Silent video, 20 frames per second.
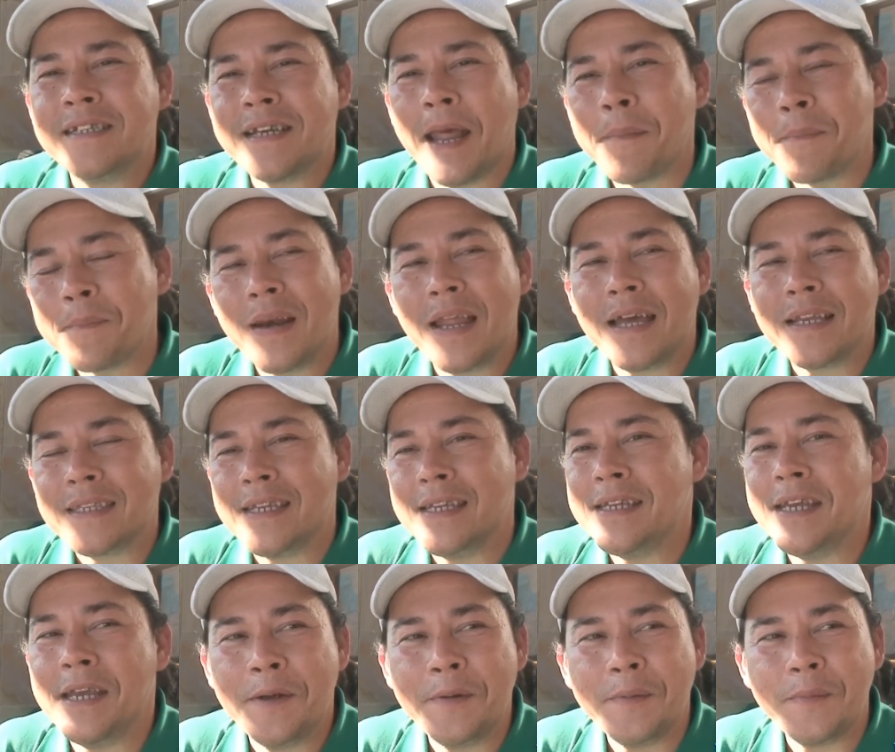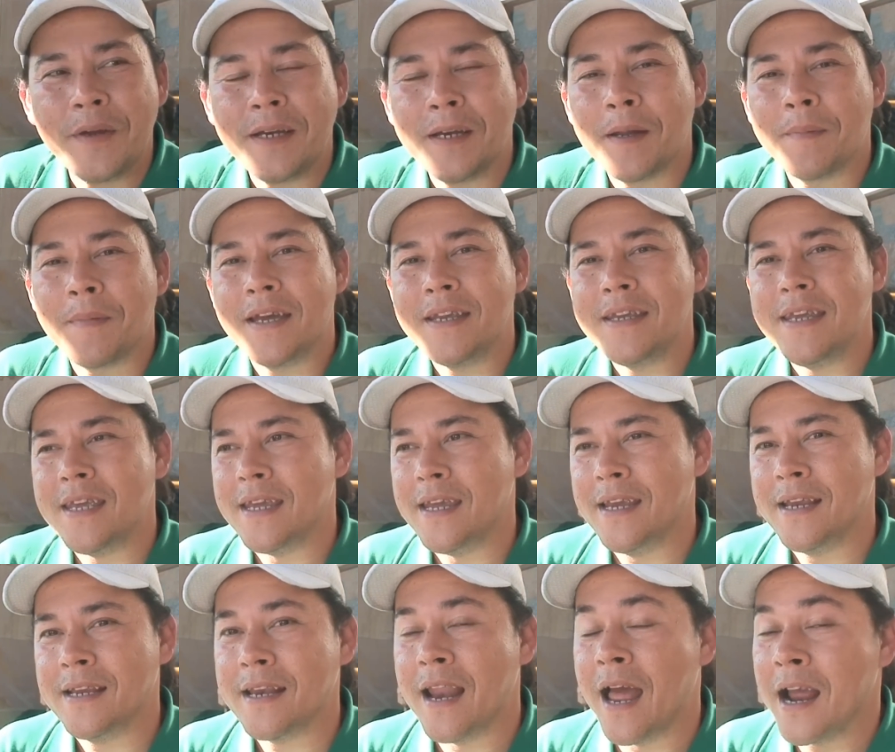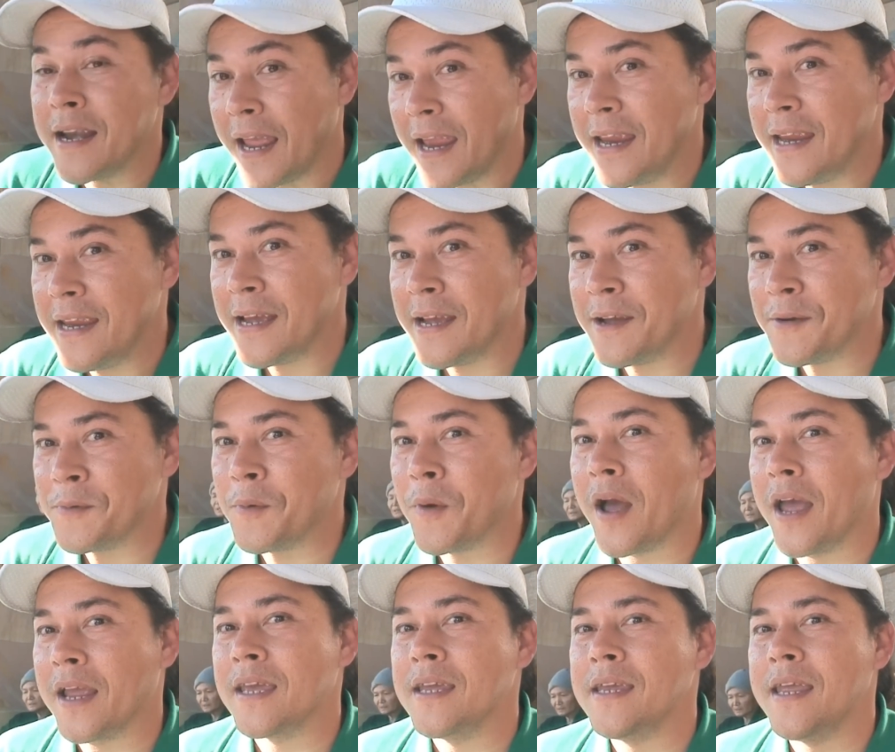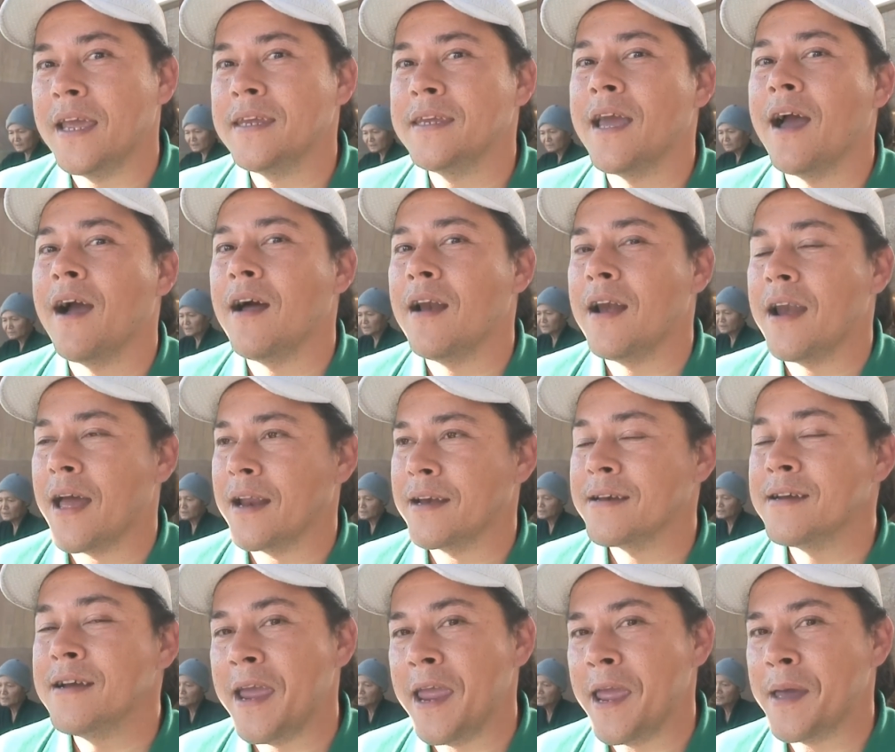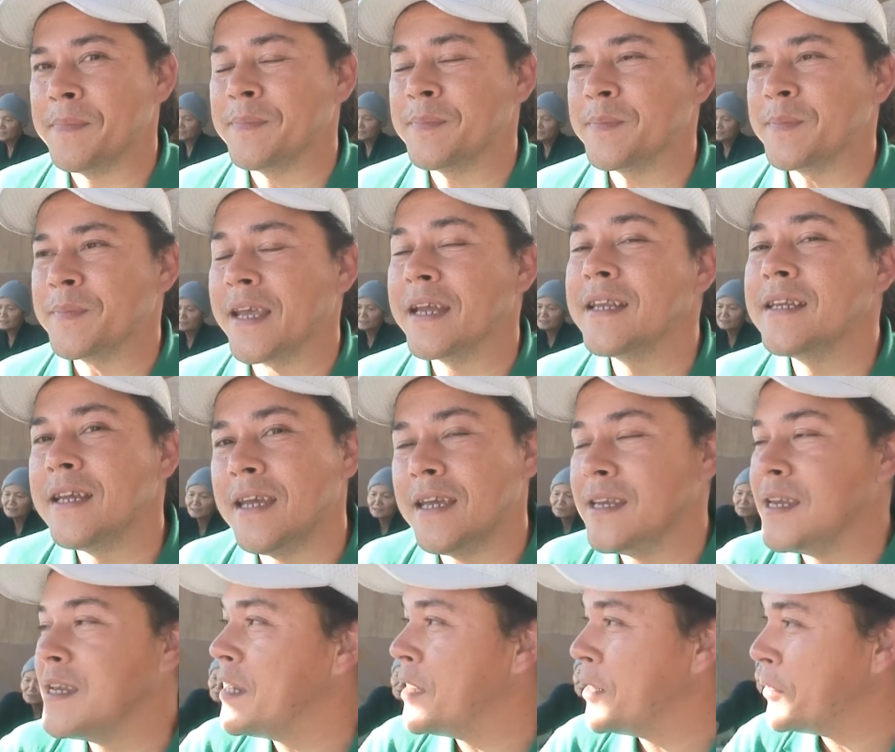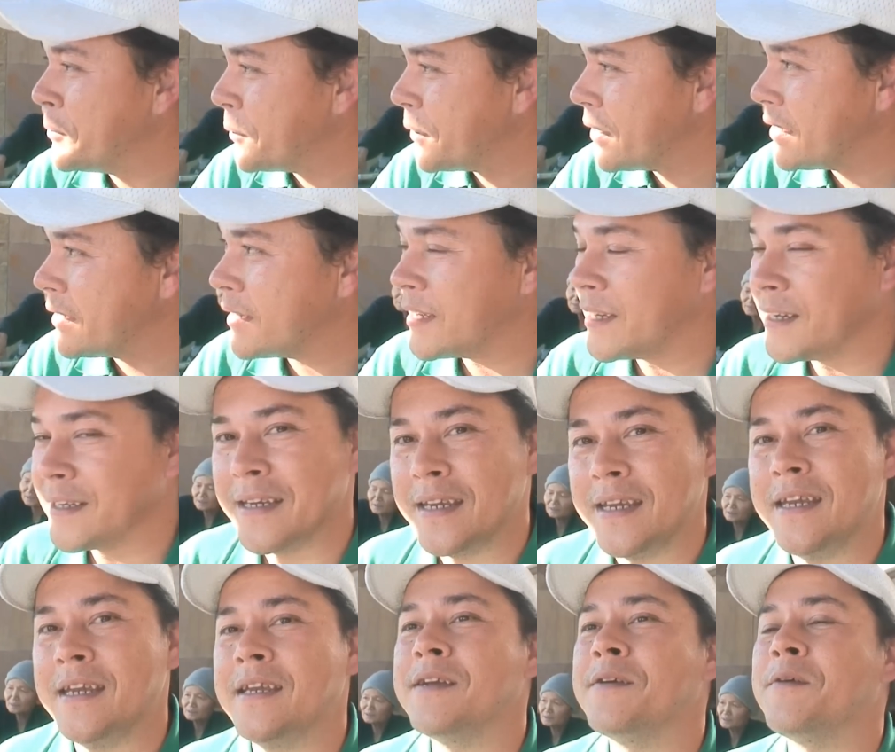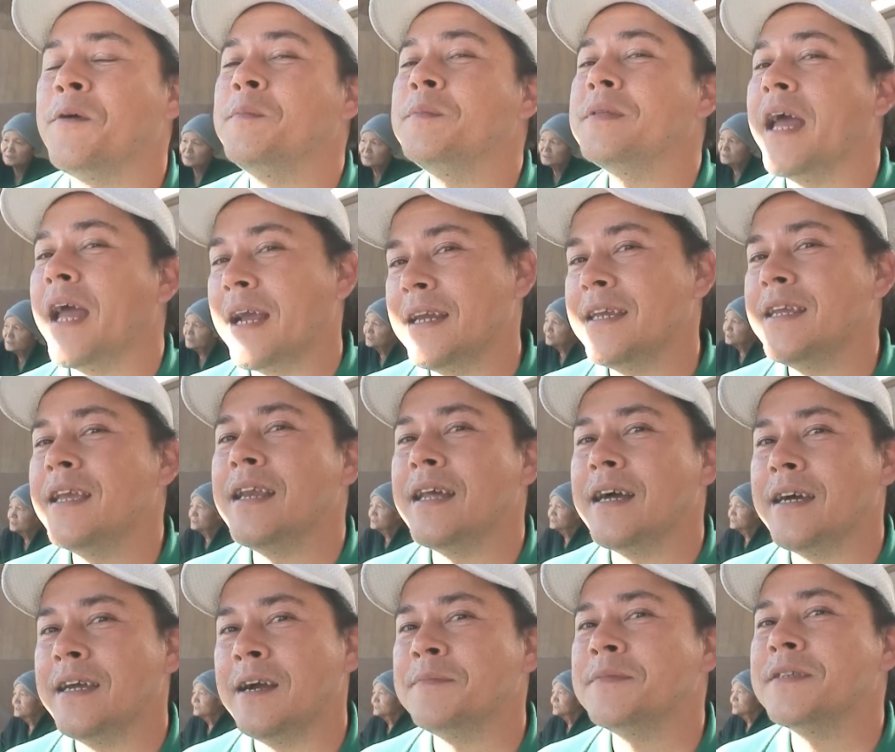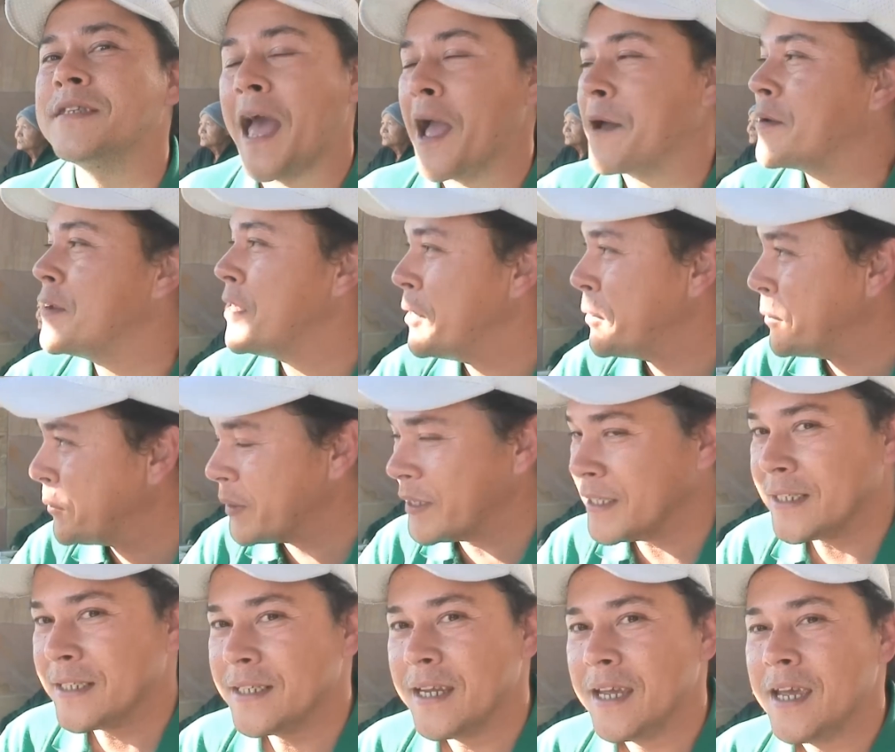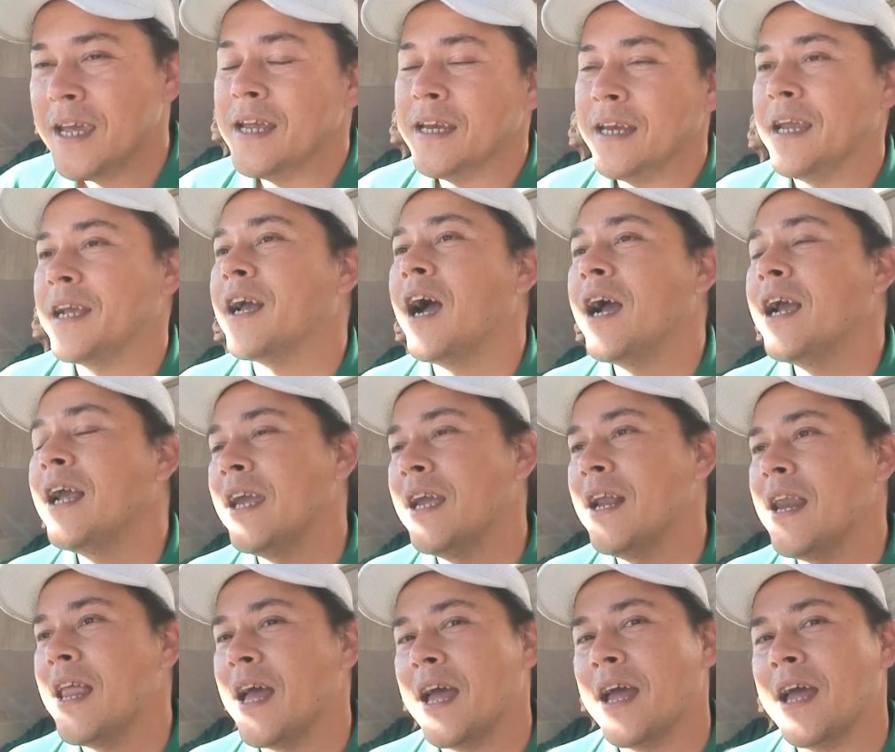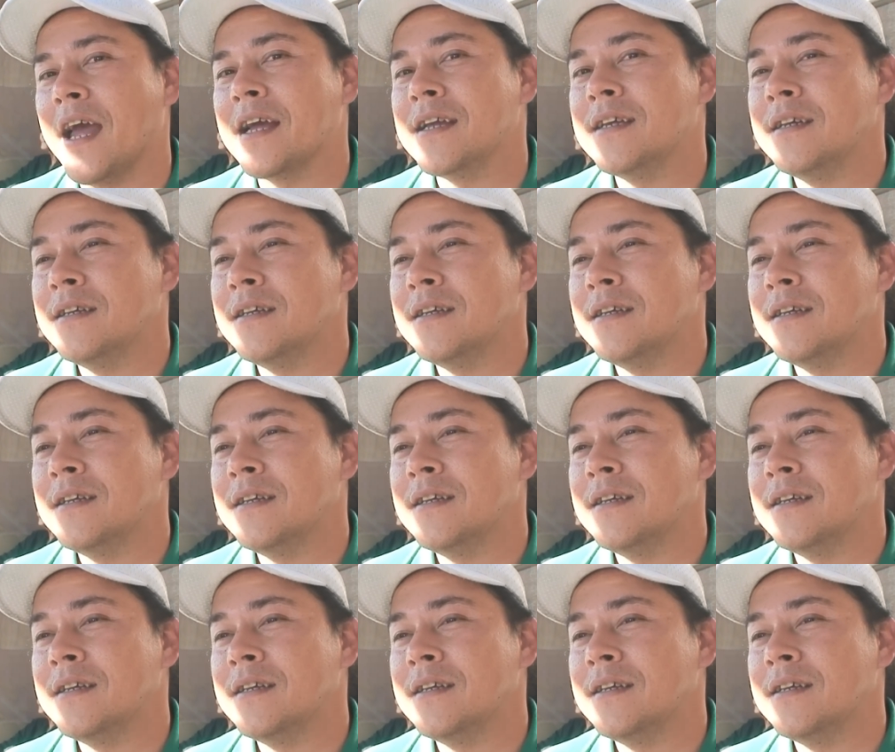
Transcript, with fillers: đáp là chị Di Yến Quỳnh là bởi vì ở đây á, ngoài cái vai trò là đứa em kết nghĩa với Di Yến Quỳnh đó thì cũng thân với lời ông xã của Di Yến Quỳnh thì có nghĩa là